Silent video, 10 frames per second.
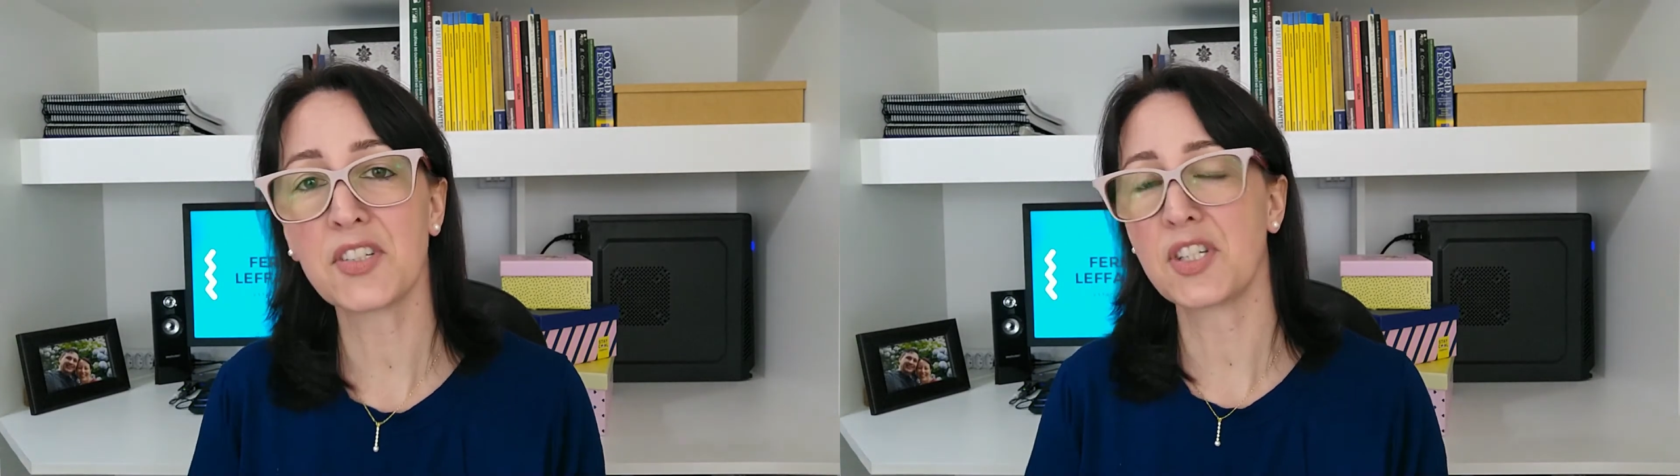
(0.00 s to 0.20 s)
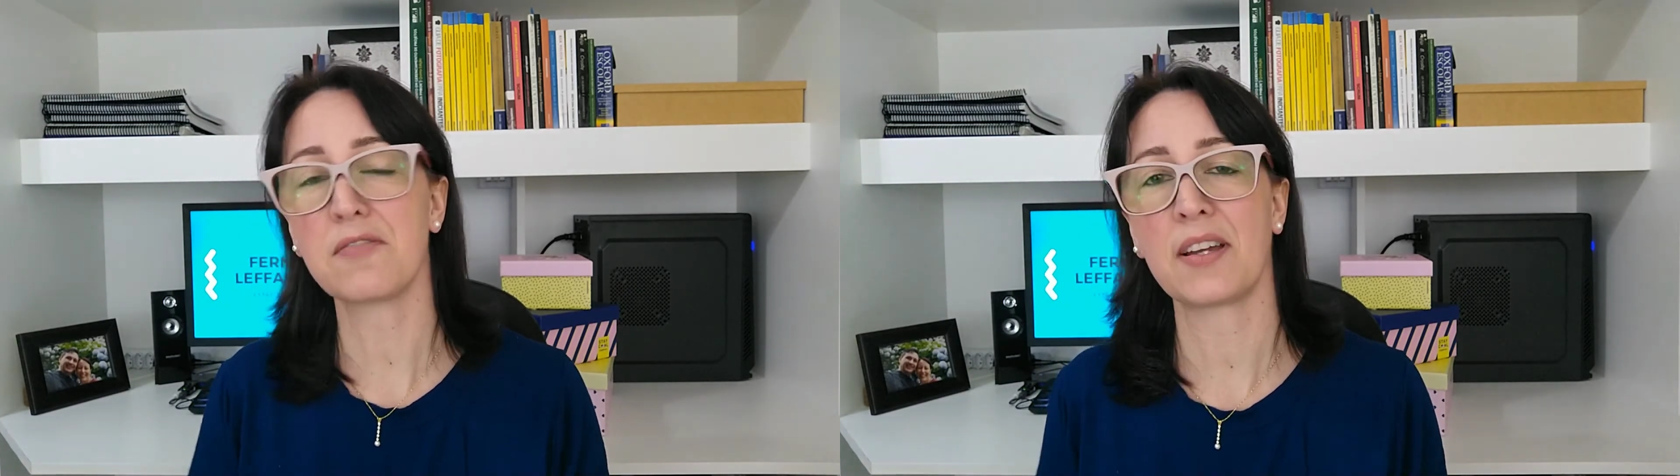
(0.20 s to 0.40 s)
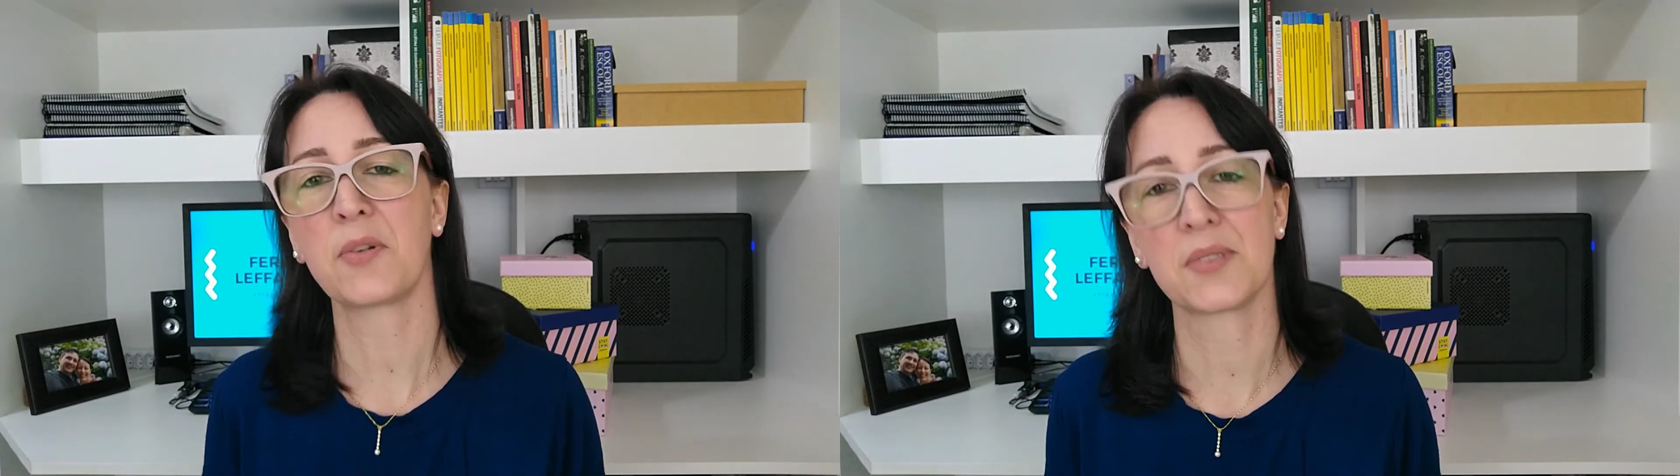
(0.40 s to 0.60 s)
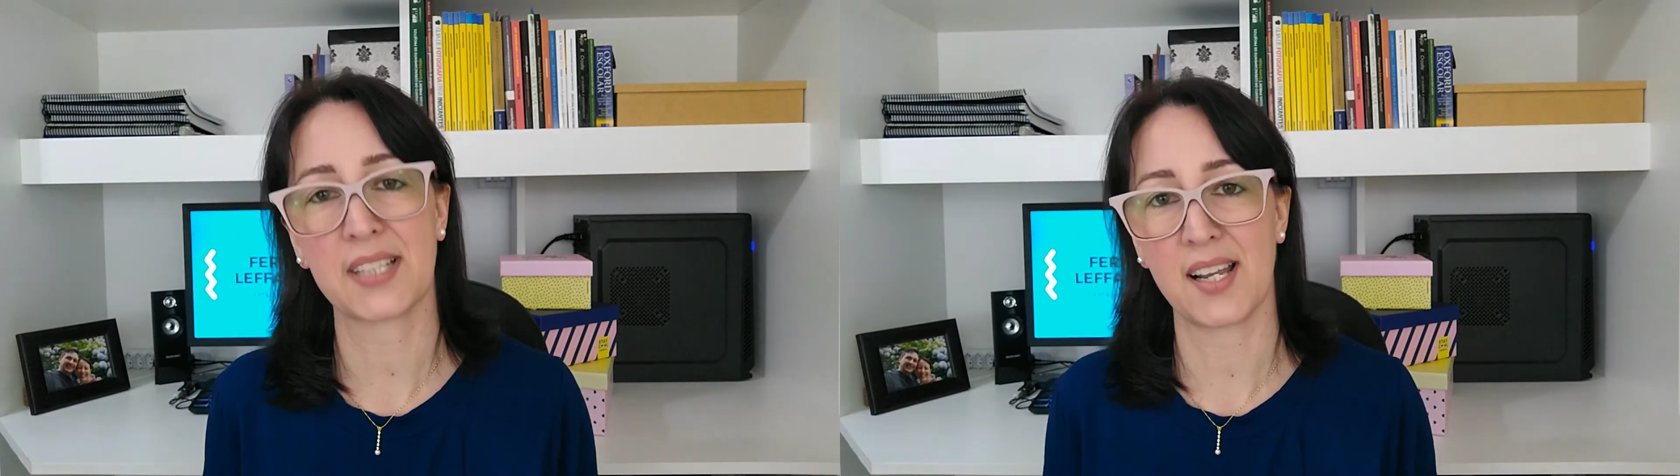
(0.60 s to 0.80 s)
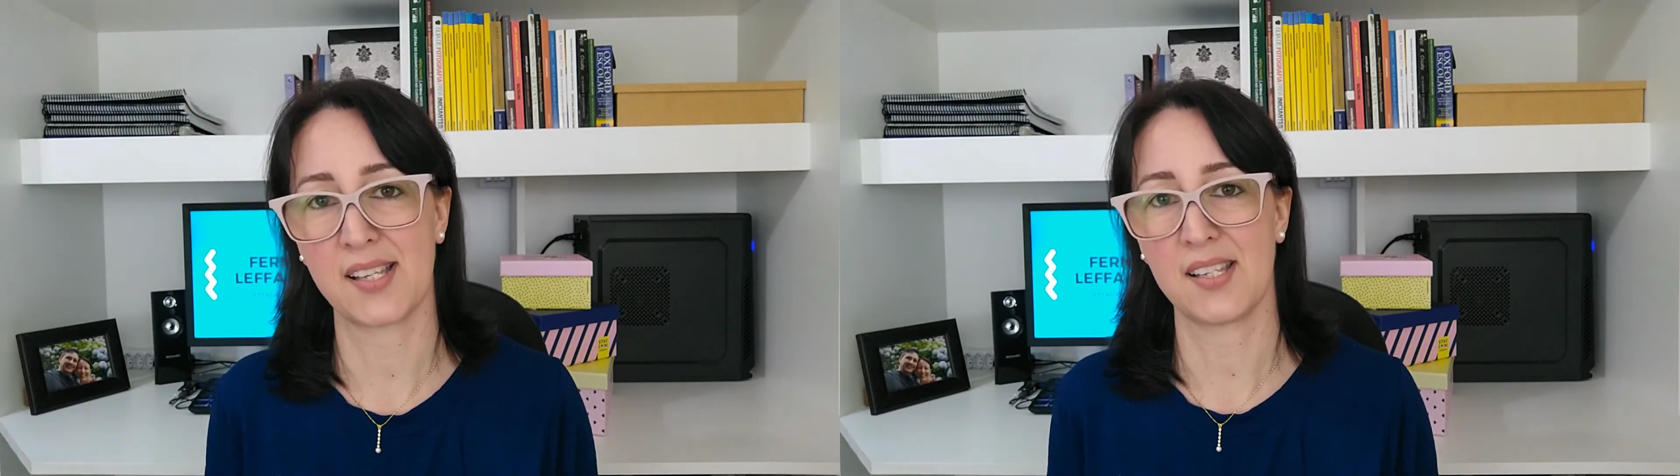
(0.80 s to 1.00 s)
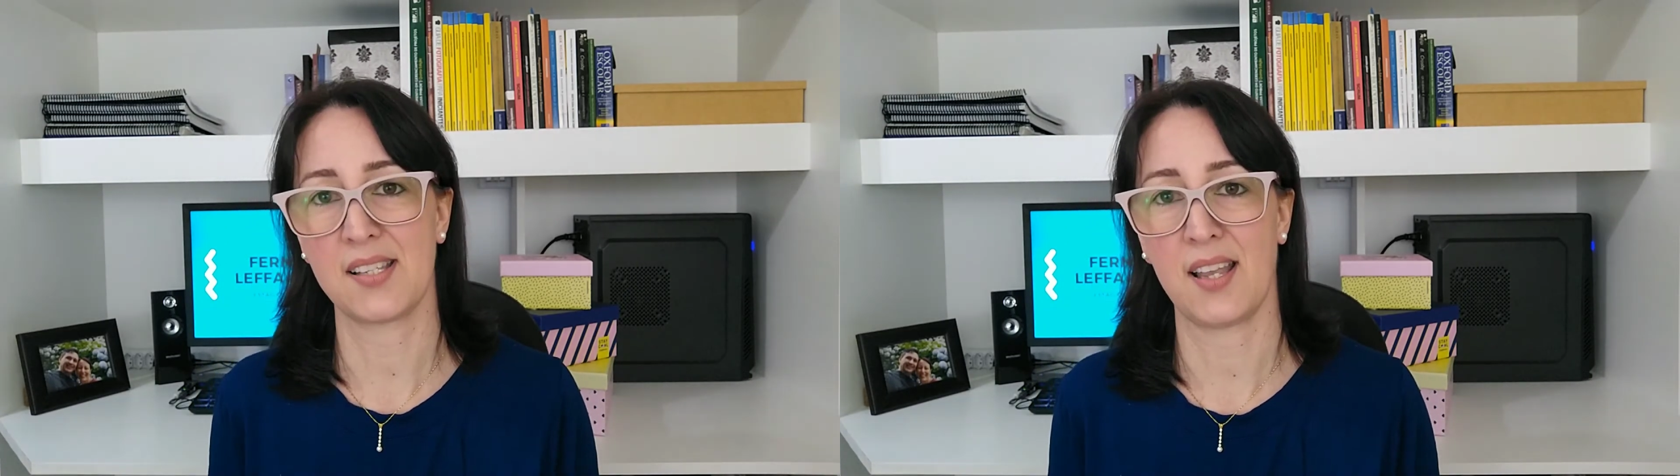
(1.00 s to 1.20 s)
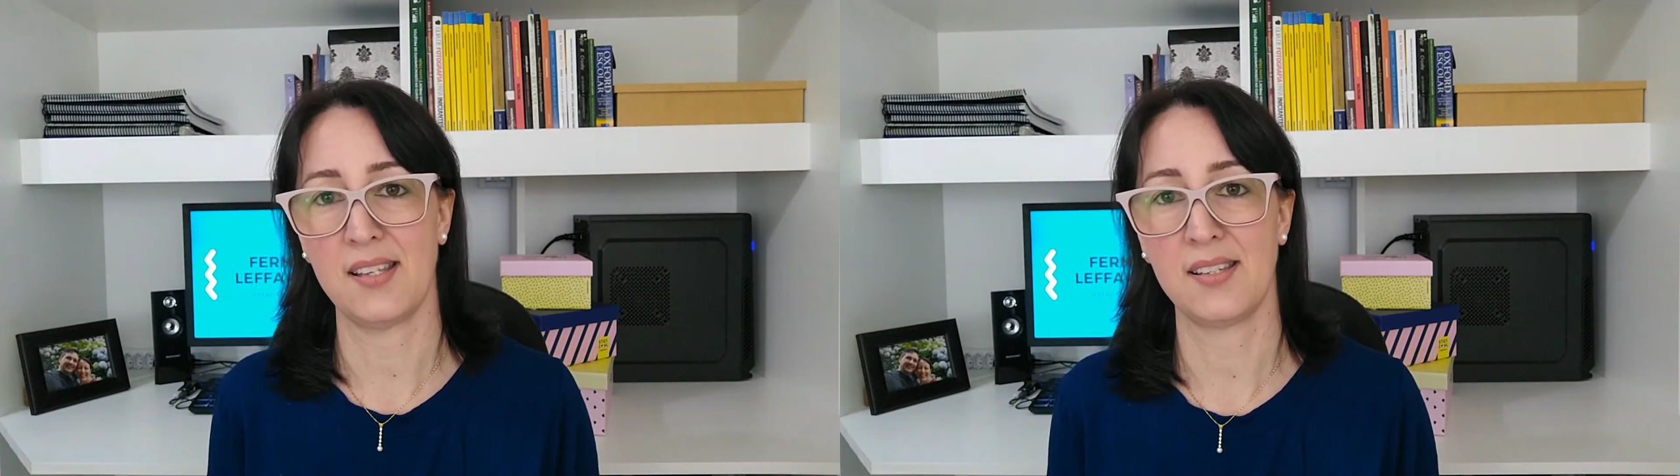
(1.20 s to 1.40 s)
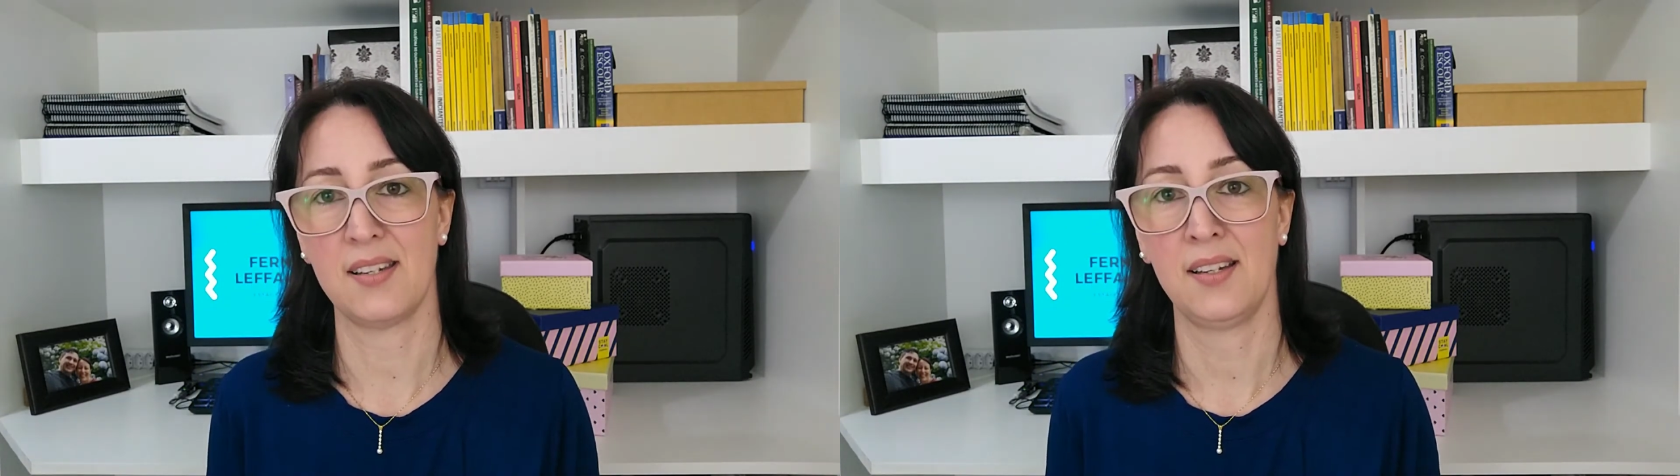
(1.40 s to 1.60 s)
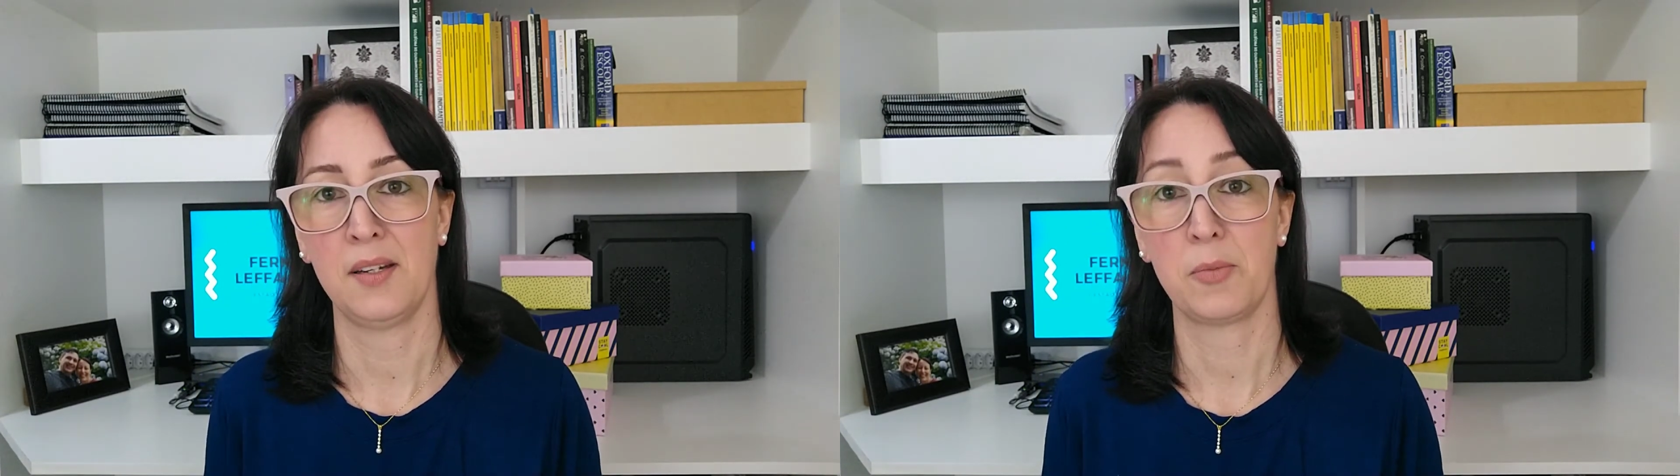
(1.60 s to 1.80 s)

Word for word: a gente vai encontrar resistência.